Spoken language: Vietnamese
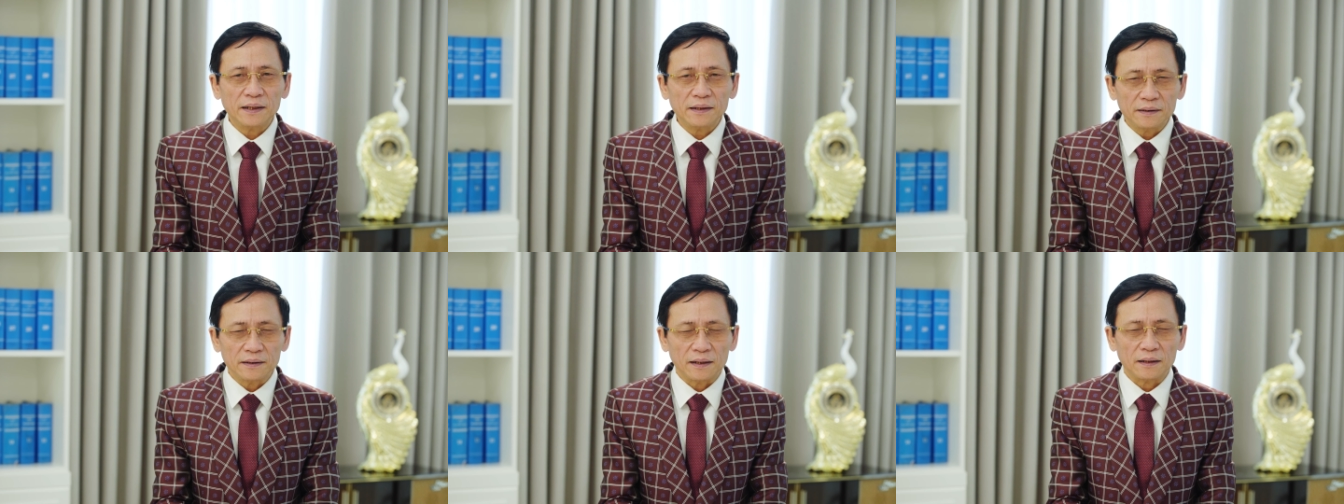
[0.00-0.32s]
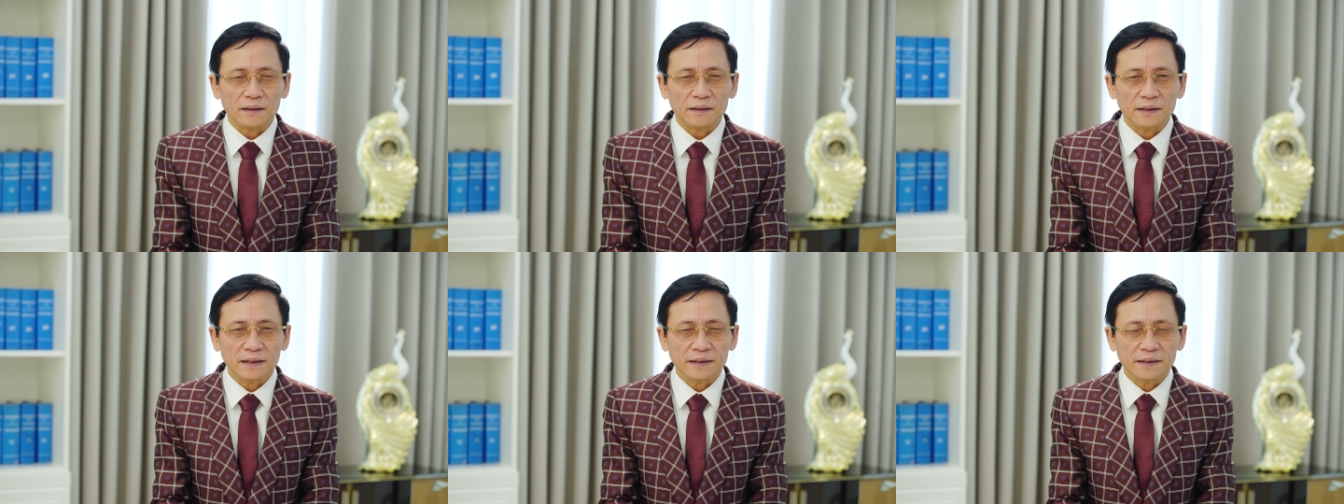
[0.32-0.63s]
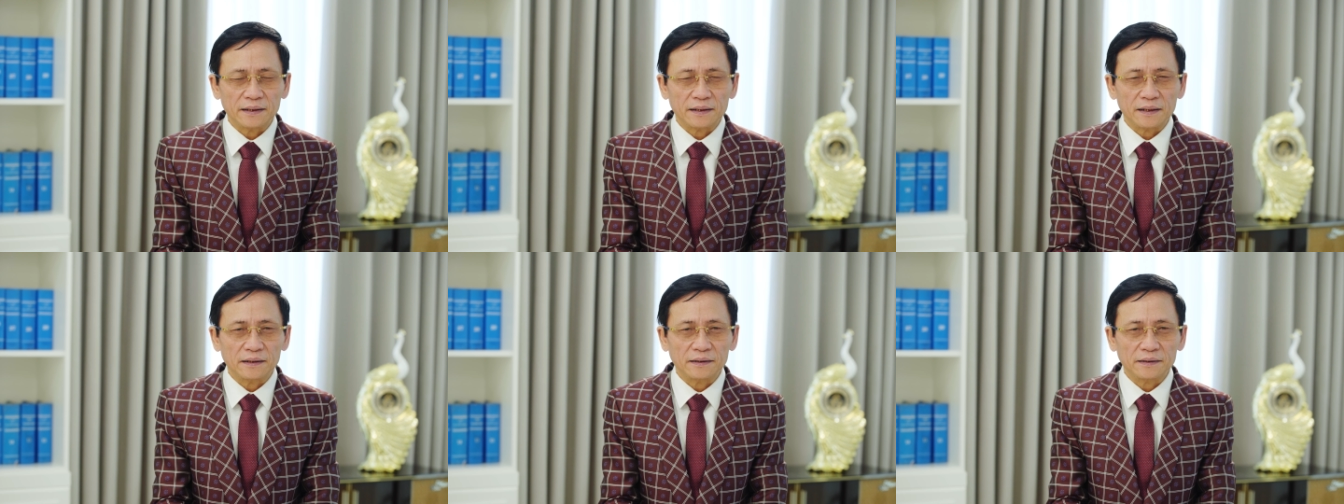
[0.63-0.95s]
xét được thì
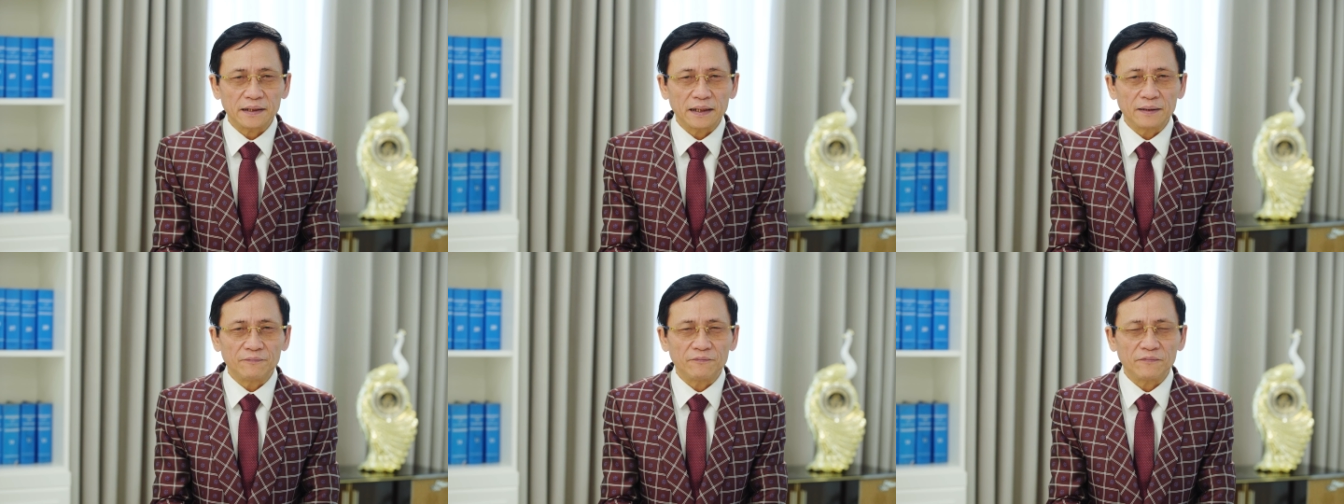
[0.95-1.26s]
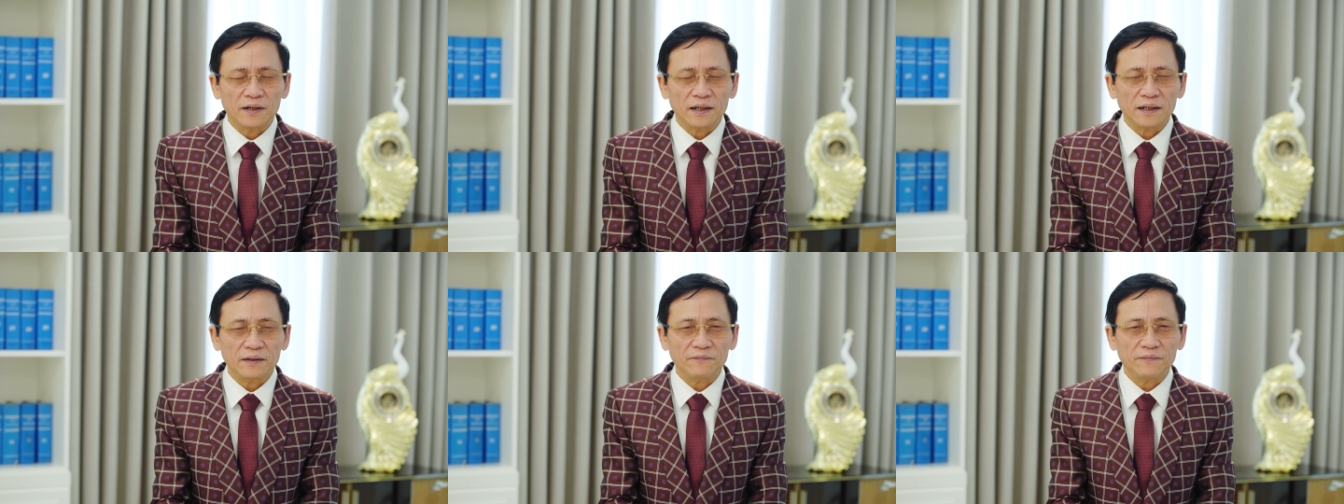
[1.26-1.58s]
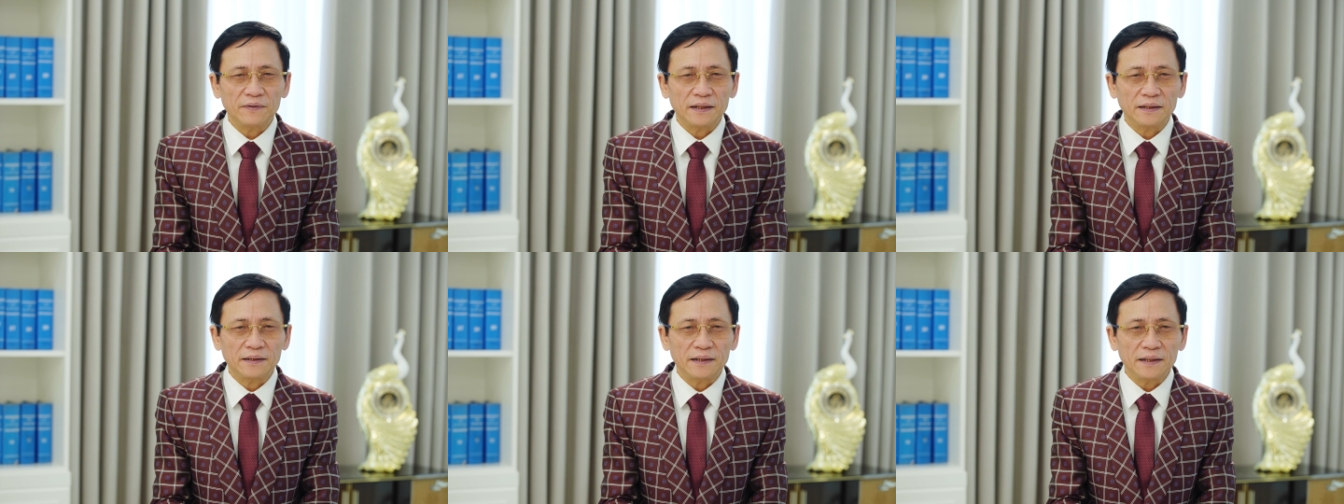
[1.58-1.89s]
chỉ cần tìm vào cái
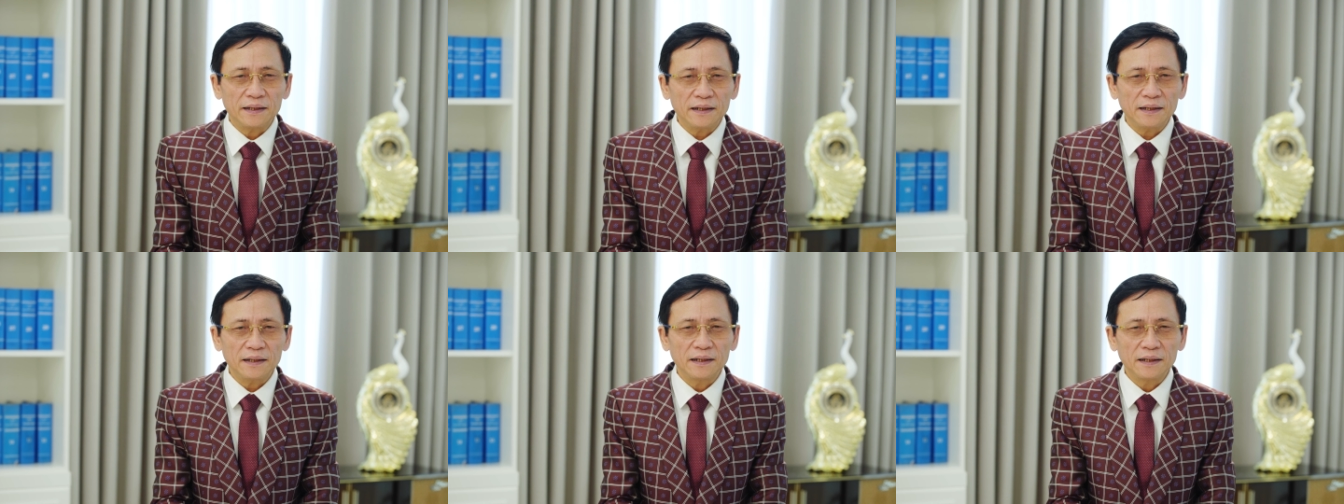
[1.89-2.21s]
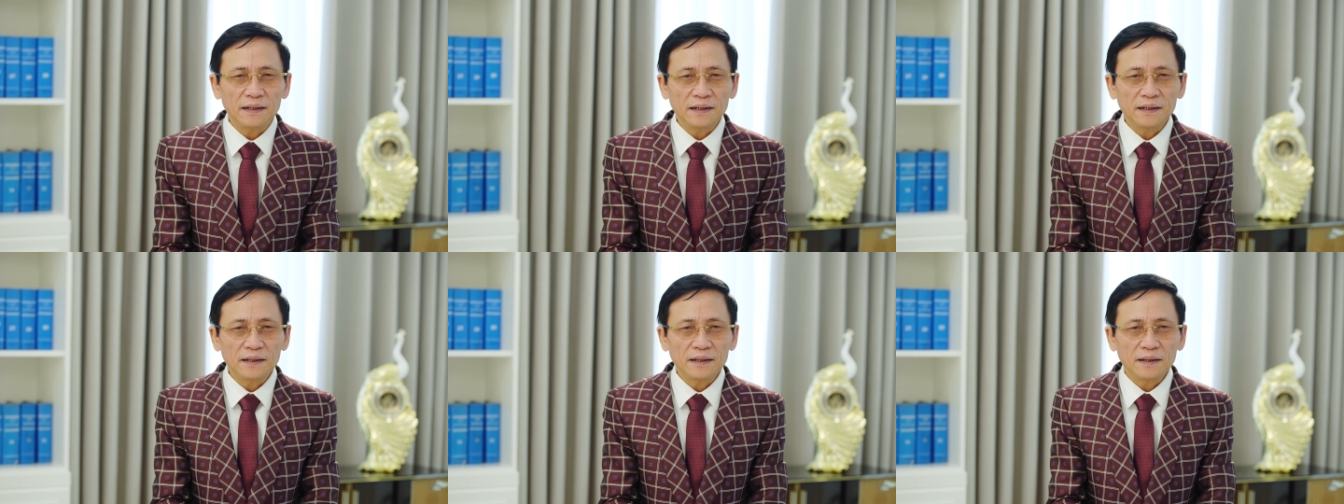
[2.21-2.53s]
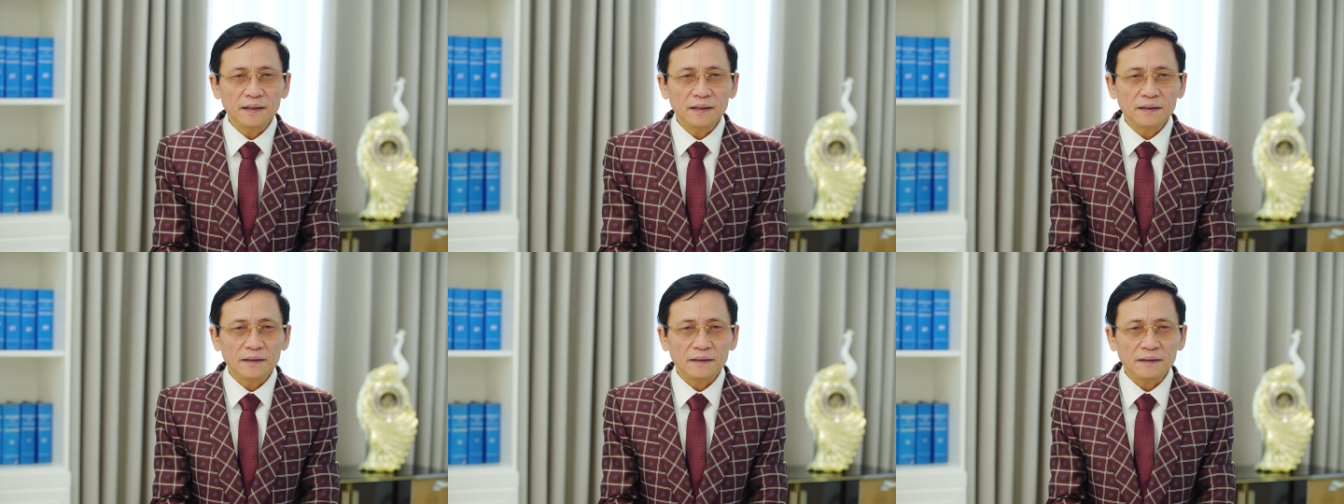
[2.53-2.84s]
vị trí
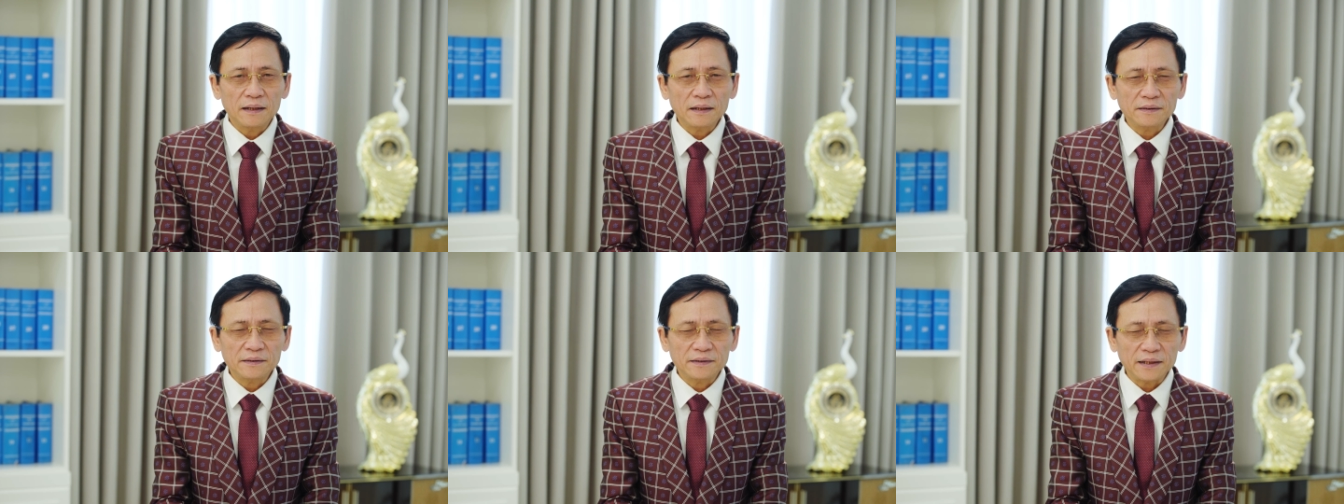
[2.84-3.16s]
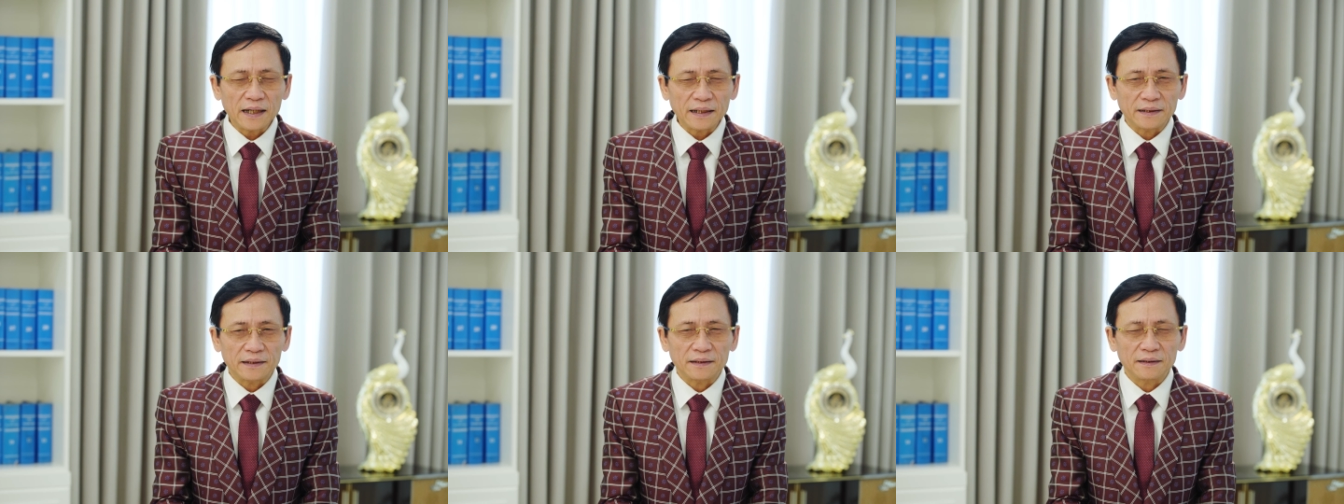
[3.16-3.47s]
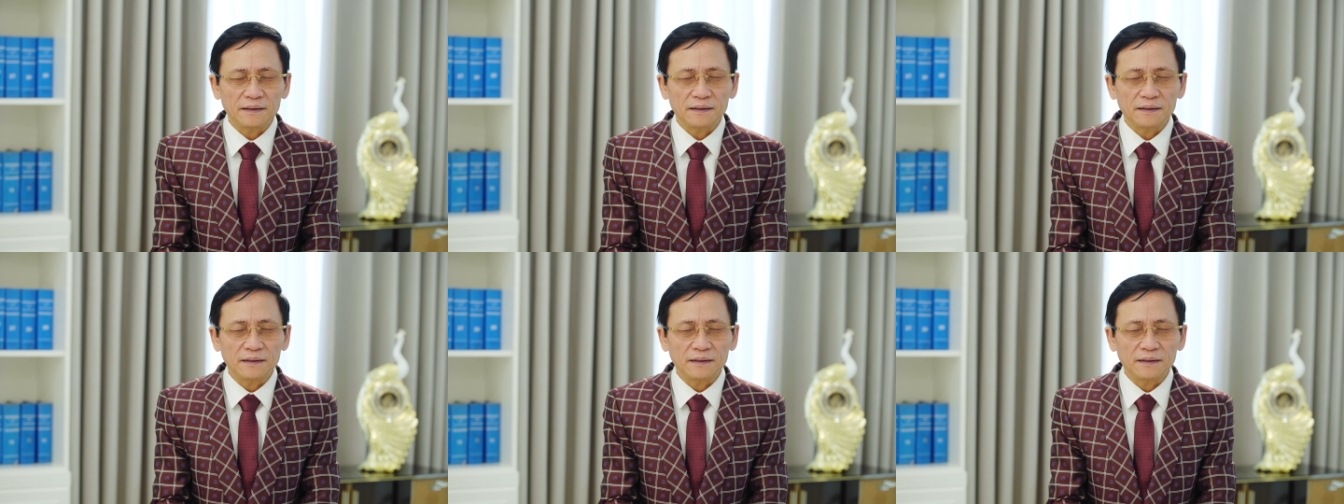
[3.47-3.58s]
đất sạch